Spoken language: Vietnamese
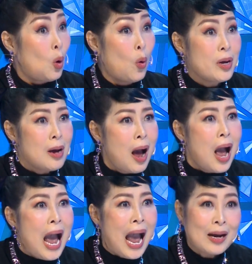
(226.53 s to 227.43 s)
trời
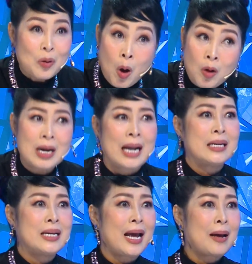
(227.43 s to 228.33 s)
hát ngon
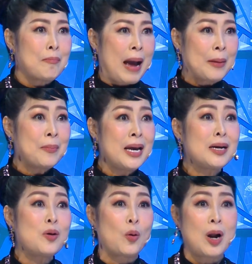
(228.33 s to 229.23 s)
lành nha mảng
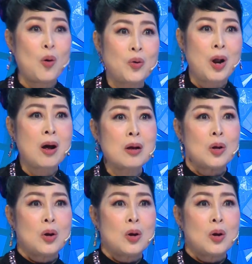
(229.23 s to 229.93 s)
miếng đồ đâu đó